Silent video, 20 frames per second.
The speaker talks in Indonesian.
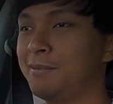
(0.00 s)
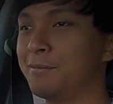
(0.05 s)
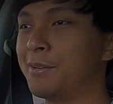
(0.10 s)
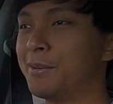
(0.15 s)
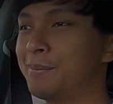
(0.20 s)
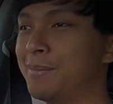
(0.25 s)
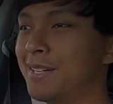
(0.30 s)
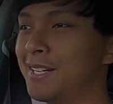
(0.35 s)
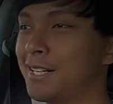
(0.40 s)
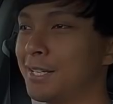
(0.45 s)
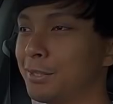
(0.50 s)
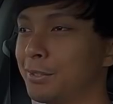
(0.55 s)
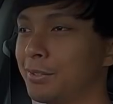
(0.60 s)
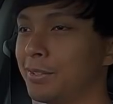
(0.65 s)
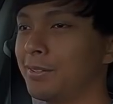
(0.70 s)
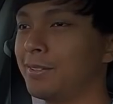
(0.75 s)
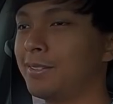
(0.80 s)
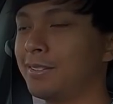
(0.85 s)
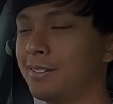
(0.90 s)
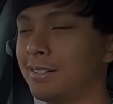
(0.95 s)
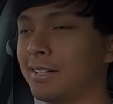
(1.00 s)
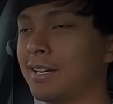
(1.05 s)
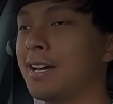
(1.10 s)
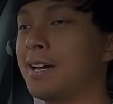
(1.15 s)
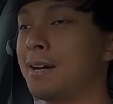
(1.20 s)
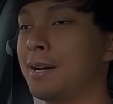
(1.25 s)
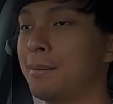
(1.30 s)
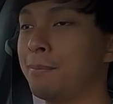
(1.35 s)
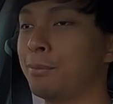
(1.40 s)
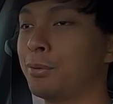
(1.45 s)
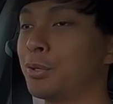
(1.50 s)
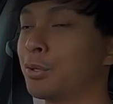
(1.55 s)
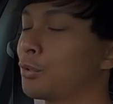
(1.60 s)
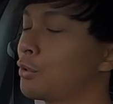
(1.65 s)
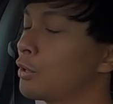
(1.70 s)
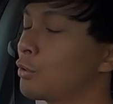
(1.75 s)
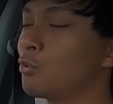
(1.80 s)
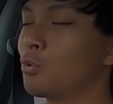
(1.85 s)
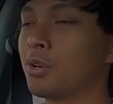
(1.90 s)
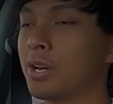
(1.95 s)
di mobil ini tuh kayak menurut
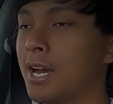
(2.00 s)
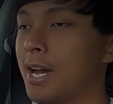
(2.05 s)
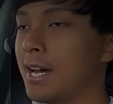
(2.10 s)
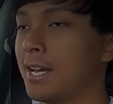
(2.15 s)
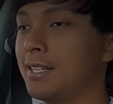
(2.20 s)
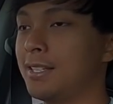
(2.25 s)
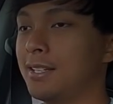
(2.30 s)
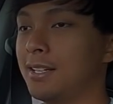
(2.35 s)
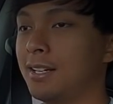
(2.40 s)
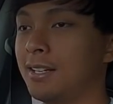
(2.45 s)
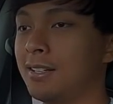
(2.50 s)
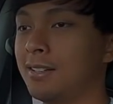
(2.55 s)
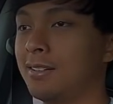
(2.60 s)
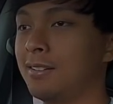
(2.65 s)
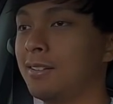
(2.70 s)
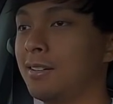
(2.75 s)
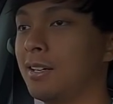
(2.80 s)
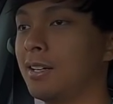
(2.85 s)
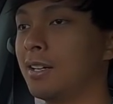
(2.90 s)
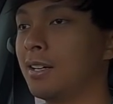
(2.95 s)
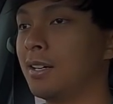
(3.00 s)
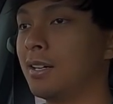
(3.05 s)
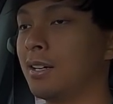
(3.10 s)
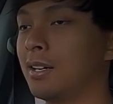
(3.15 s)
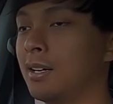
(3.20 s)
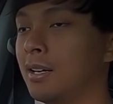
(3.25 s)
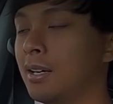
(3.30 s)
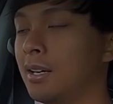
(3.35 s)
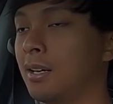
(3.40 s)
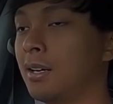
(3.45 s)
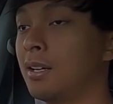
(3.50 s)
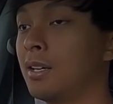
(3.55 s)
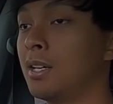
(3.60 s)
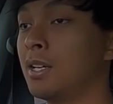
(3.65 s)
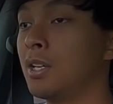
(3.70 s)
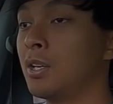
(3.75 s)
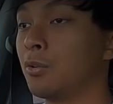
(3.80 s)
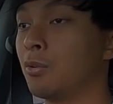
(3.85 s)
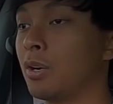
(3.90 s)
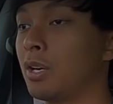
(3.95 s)
gue kurang aja uh,
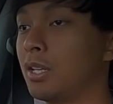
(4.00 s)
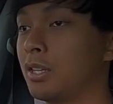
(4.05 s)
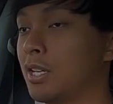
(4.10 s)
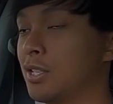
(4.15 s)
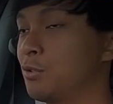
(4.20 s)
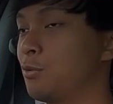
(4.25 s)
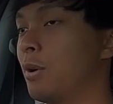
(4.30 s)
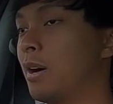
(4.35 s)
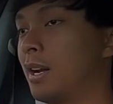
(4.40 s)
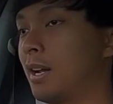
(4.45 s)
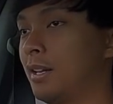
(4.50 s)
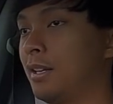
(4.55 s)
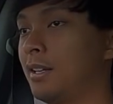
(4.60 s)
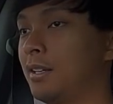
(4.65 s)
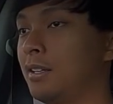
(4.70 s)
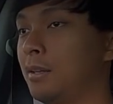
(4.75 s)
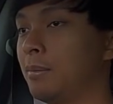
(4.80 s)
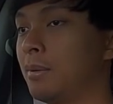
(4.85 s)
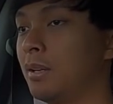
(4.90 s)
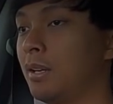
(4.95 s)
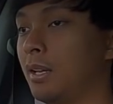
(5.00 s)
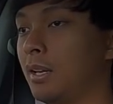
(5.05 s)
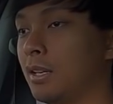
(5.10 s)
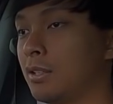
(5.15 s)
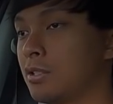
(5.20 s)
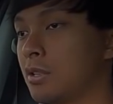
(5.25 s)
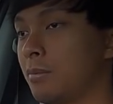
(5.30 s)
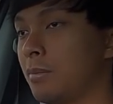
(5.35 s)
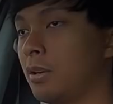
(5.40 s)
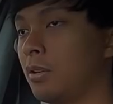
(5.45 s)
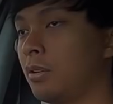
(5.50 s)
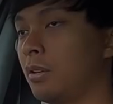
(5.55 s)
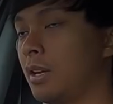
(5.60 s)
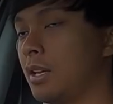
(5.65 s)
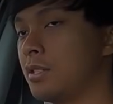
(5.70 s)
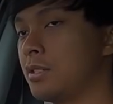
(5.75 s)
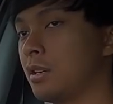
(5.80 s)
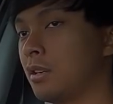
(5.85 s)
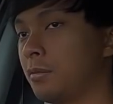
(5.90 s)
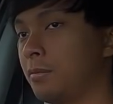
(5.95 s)
kualitas suaranya dibandingkan sama
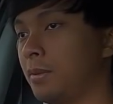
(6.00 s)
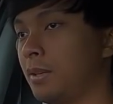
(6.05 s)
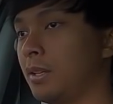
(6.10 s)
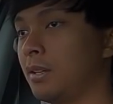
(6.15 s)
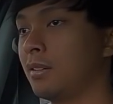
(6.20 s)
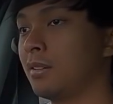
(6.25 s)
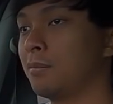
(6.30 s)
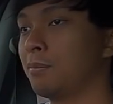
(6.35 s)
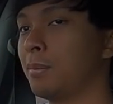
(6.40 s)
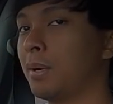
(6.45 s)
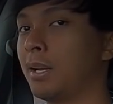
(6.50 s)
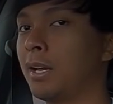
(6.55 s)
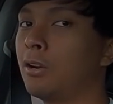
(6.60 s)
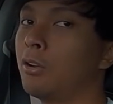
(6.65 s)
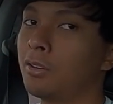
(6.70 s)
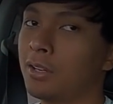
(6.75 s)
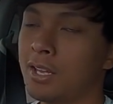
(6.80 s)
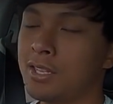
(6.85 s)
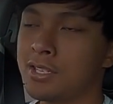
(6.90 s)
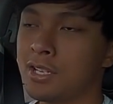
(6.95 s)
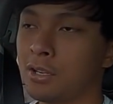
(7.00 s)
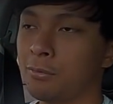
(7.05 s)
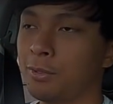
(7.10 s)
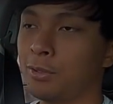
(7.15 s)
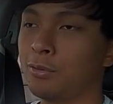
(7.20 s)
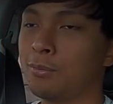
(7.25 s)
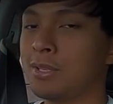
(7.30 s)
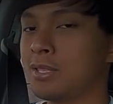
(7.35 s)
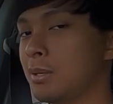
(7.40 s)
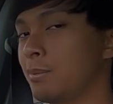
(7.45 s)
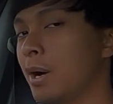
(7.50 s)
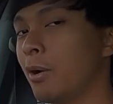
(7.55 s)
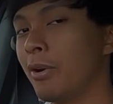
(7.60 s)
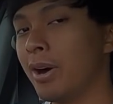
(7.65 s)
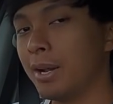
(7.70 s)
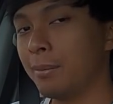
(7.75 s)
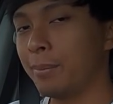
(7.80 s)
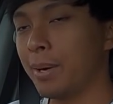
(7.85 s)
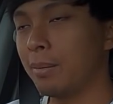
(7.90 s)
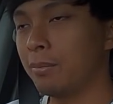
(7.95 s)
Honda HR-V. Padahal Honda HR-V itu masih
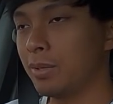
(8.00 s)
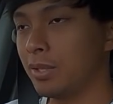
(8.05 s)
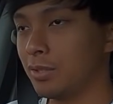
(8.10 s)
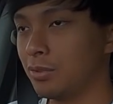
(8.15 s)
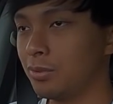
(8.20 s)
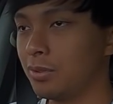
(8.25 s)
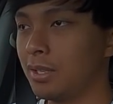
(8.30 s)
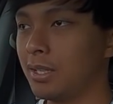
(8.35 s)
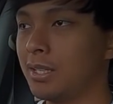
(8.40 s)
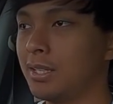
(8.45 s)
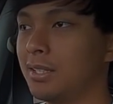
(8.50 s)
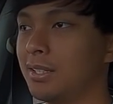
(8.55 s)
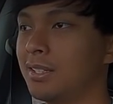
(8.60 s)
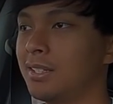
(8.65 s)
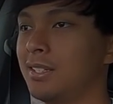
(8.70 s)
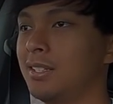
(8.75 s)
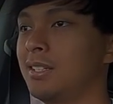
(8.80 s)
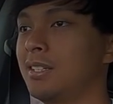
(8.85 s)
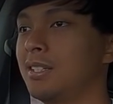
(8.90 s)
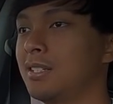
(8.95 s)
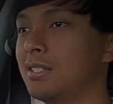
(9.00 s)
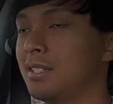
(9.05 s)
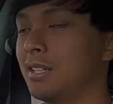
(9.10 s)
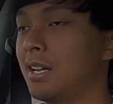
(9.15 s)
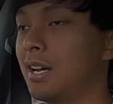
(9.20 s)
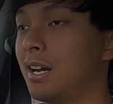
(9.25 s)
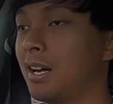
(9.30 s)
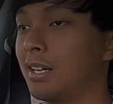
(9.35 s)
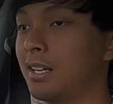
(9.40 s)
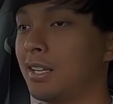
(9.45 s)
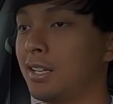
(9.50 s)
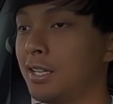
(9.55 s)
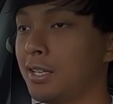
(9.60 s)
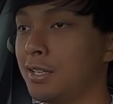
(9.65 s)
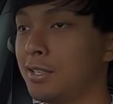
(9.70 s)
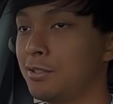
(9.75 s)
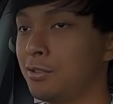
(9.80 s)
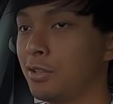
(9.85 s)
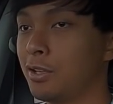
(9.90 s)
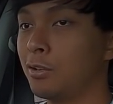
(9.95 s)
bawaan pabrik juga. Sedangkan
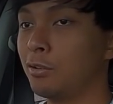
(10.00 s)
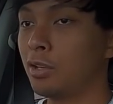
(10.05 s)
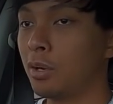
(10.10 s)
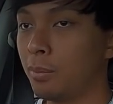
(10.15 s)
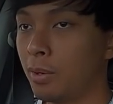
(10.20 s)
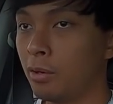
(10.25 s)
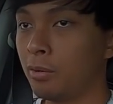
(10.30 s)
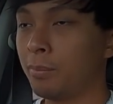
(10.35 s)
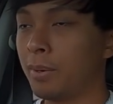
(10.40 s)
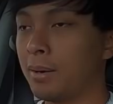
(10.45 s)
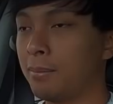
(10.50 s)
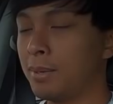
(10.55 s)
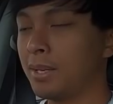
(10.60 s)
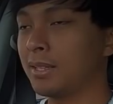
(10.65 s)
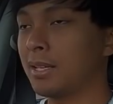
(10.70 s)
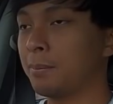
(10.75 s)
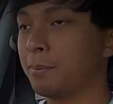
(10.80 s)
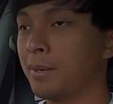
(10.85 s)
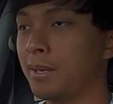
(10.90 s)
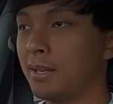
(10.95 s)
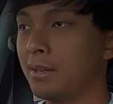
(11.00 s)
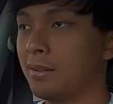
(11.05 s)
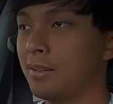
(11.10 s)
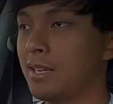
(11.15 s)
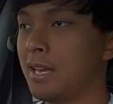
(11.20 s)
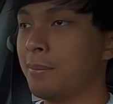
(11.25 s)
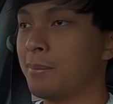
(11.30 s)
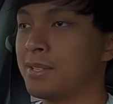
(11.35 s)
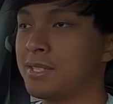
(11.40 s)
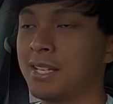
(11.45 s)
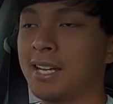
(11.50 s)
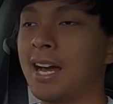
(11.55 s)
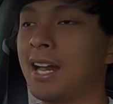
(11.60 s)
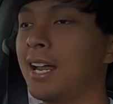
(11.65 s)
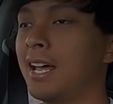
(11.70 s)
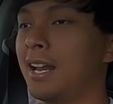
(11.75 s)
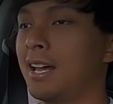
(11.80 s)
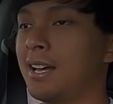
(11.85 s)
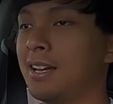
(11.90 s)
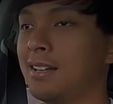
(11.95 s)
ini juga udah bawaan pabrik tapi ya masih
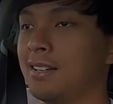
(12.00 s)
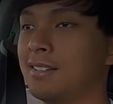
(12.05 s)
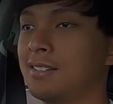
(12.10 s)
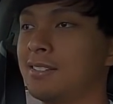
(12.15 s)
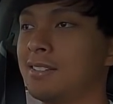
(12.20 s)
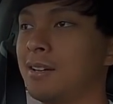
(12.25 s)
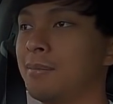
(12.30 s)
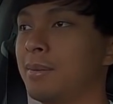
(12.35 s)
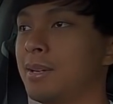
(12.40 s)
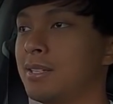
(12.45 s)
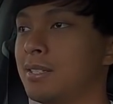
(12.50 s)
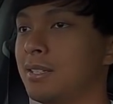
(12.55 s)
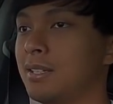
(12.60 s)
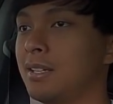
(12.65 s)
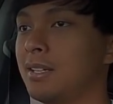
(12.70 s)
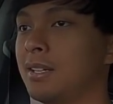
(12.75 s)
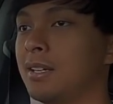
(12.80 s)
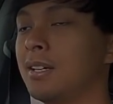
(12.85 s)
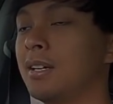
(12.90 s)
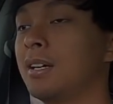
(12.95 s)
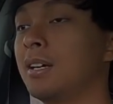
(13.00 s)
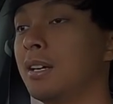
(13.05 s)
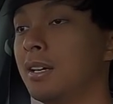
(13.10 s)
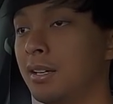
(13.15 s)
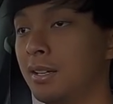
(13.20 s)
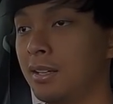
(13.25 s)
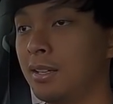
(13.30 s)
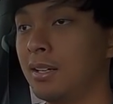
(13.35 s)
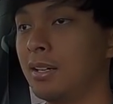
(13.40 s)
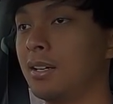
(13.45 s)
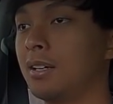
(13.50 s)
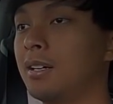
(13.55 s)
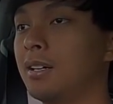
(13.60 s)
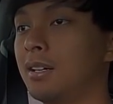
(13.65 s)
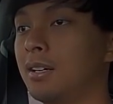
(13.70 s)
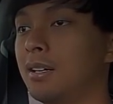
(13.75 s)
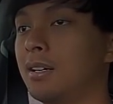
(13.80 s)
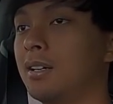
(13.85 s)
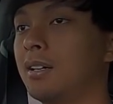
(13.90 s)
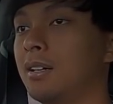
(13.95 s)
kalah lah sama si uh,
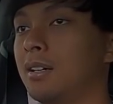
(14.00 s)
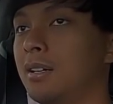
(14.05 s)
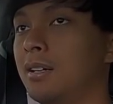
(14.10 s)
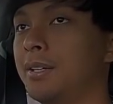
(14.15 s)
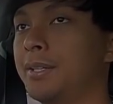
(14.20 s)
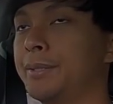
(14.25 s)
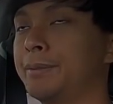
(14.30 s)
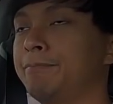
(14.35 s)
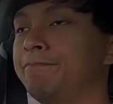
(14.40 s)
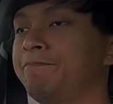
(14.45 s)
eh,